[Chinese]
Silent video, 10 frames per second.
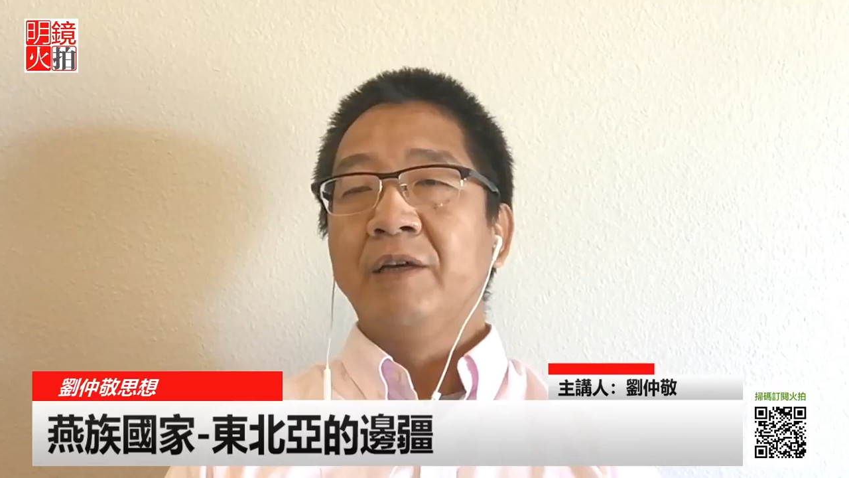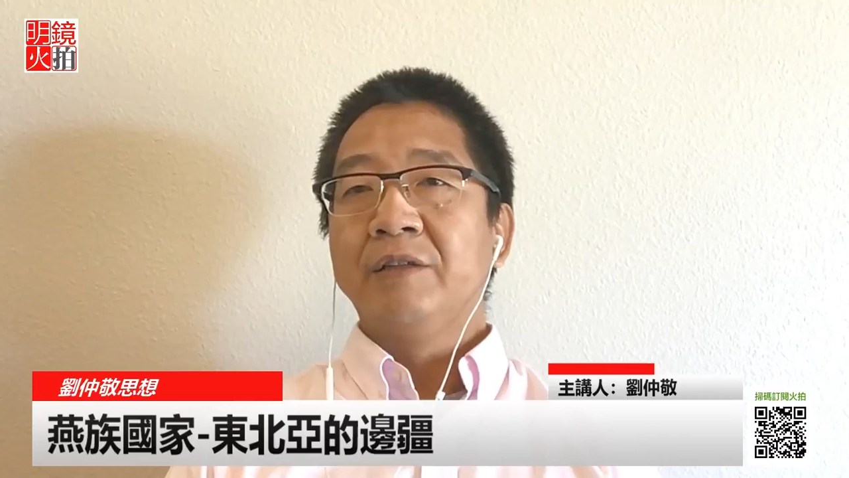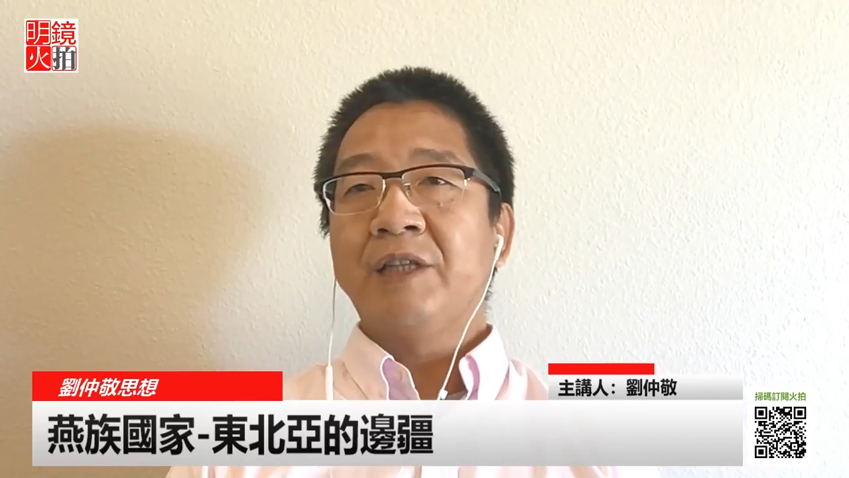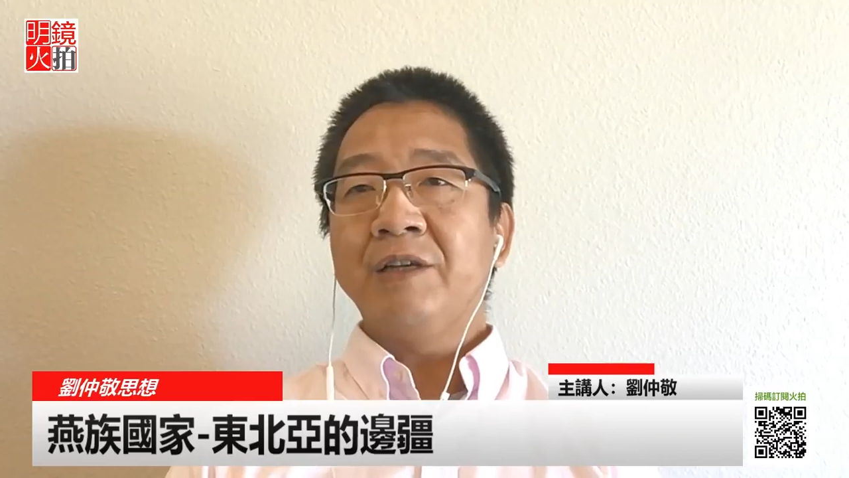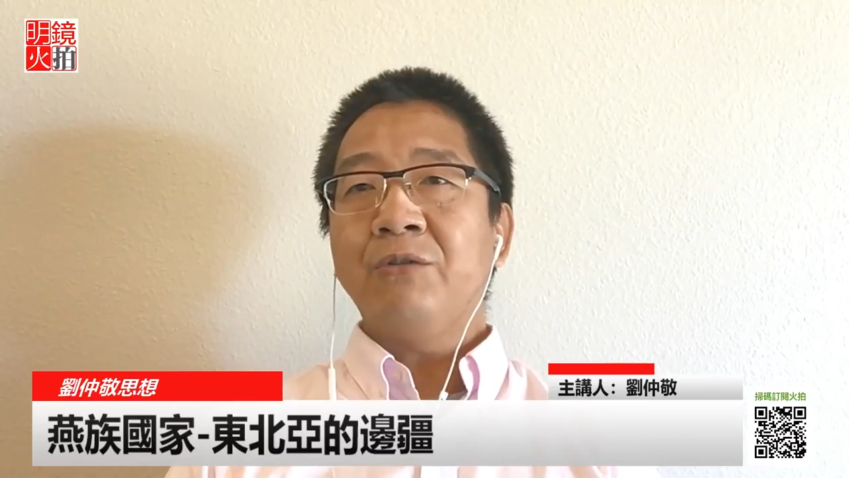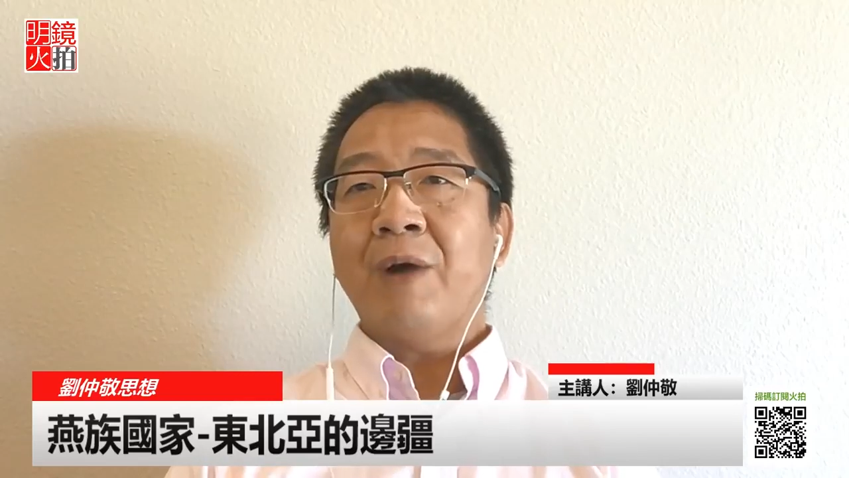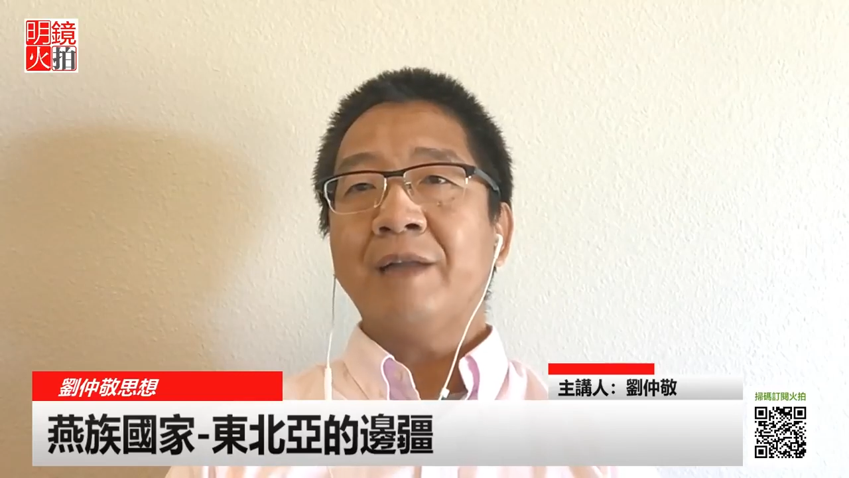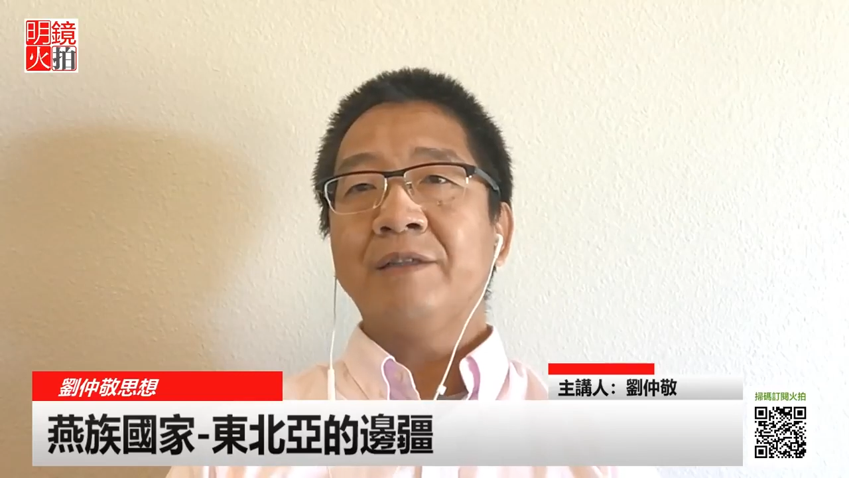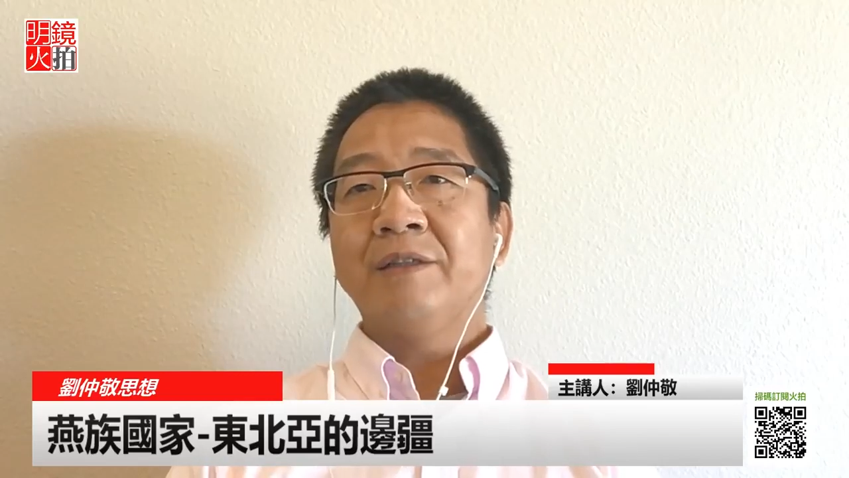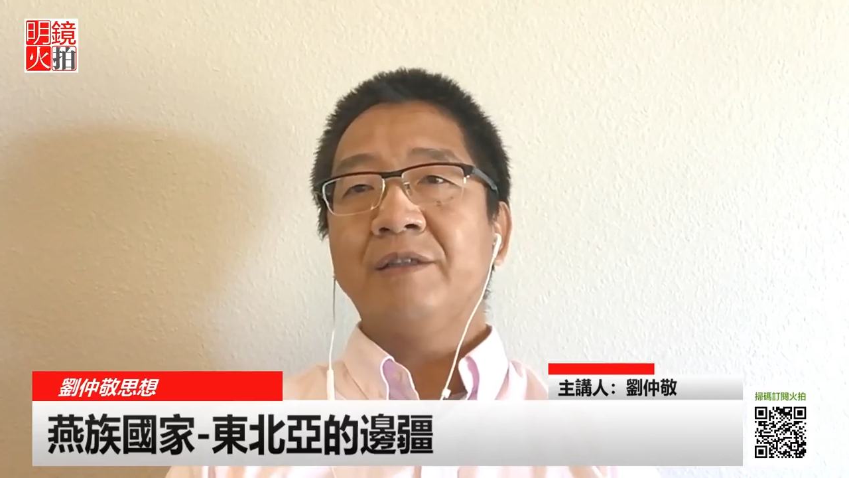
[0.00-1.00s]
贞
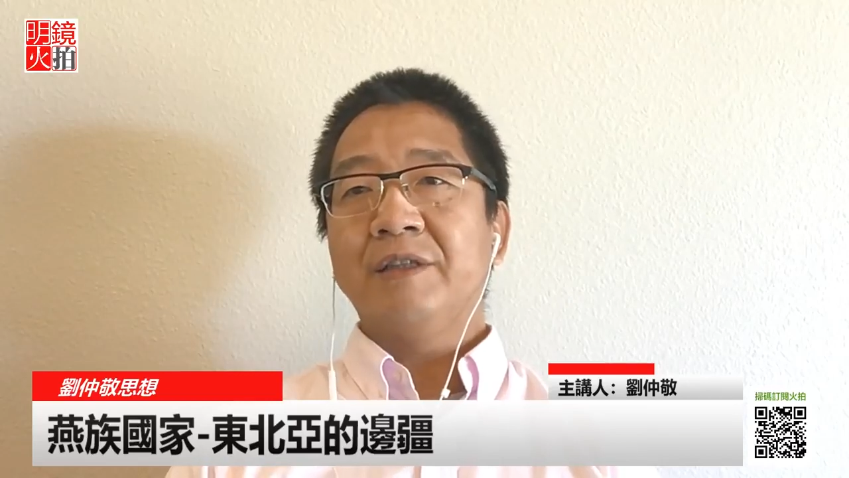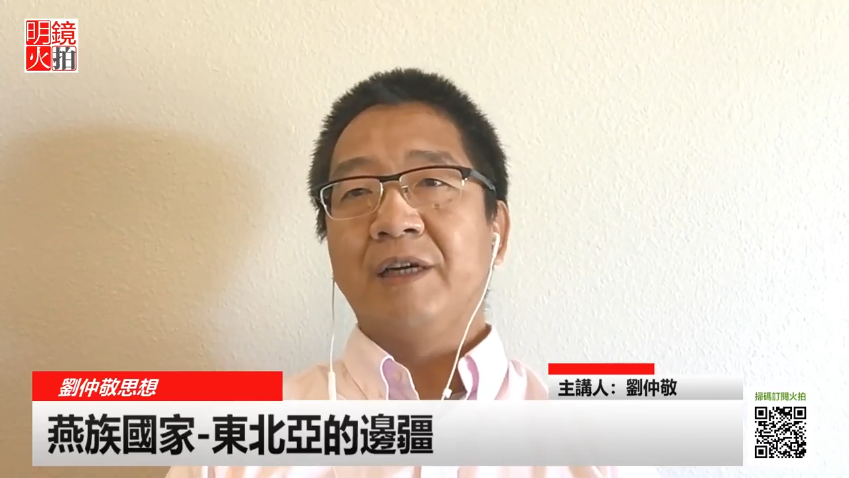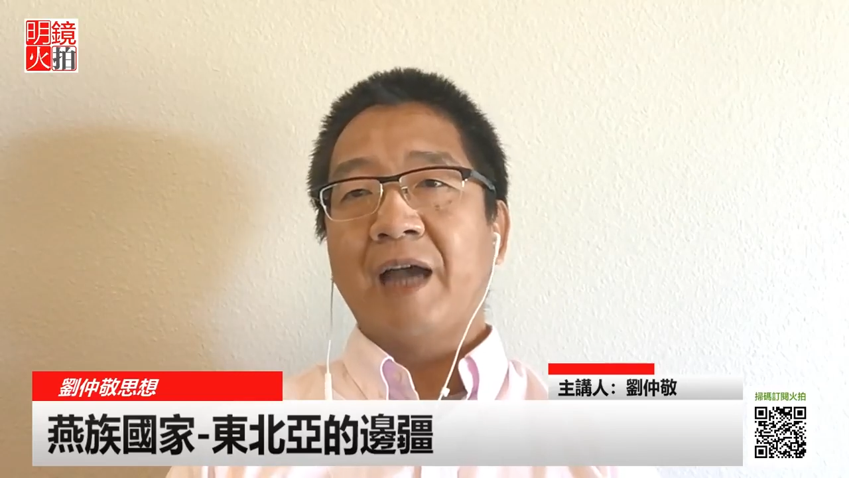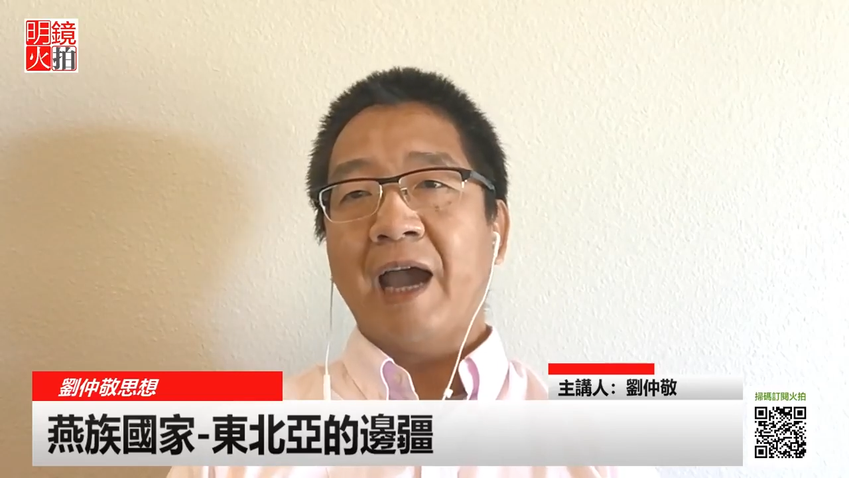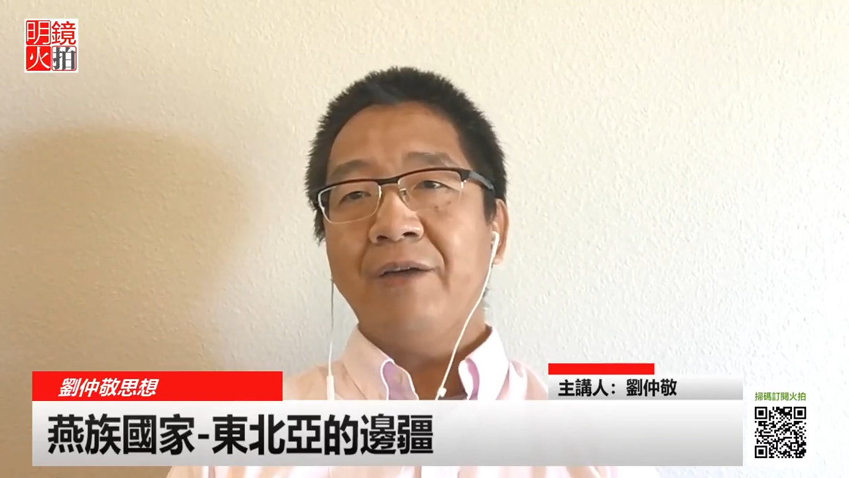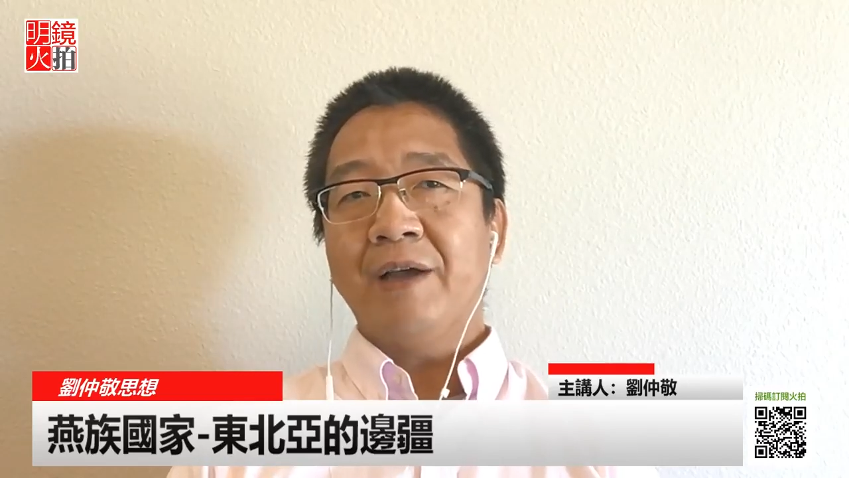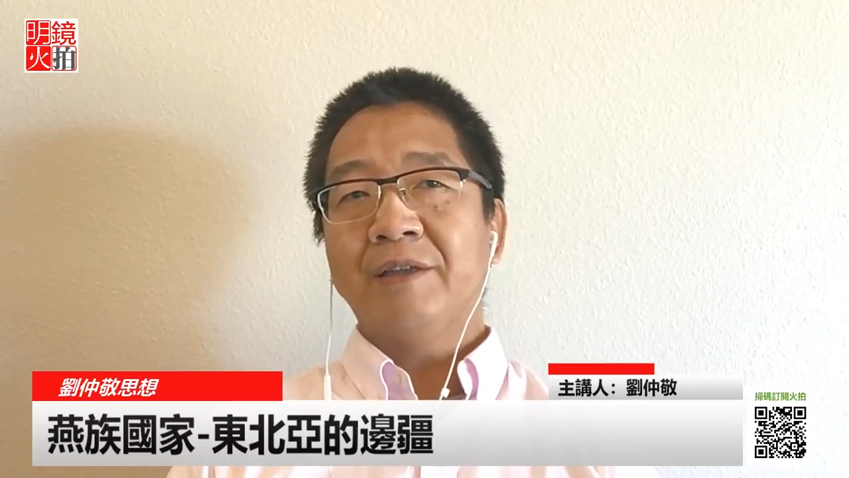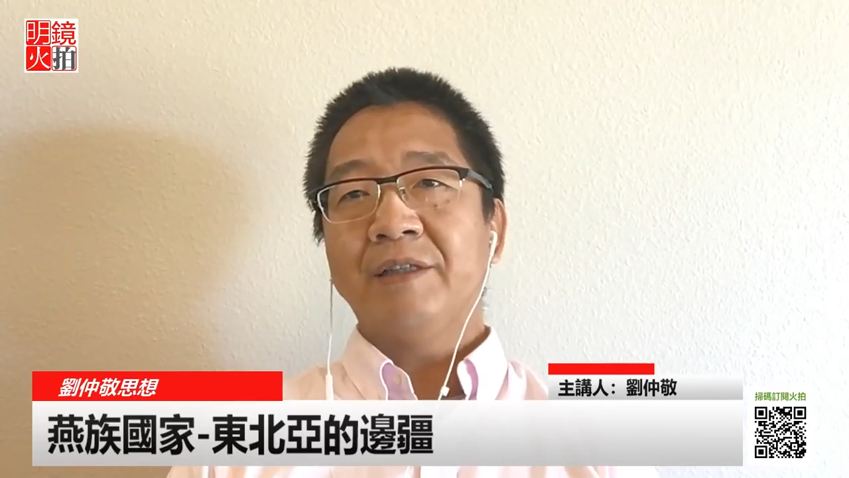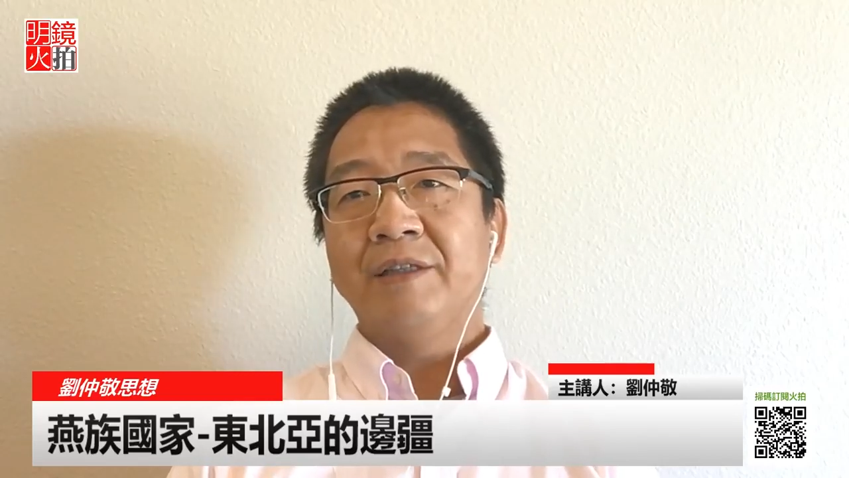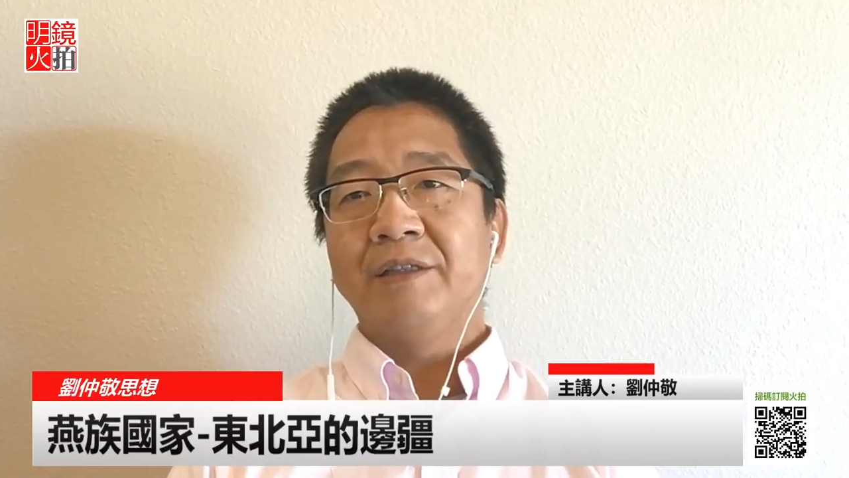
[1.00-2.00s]
观之治和开元
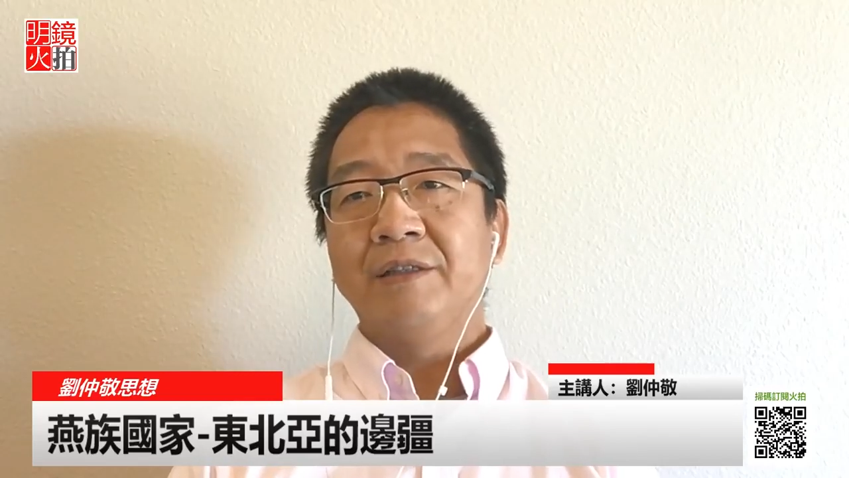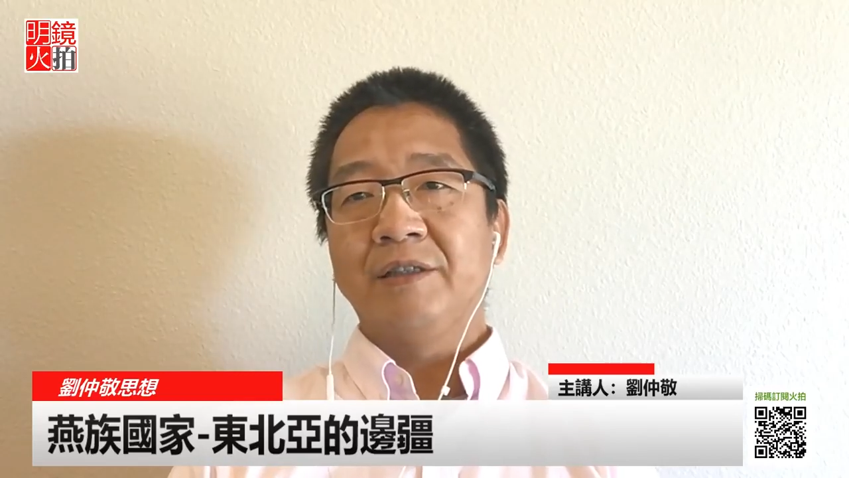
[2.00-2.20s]
盛世，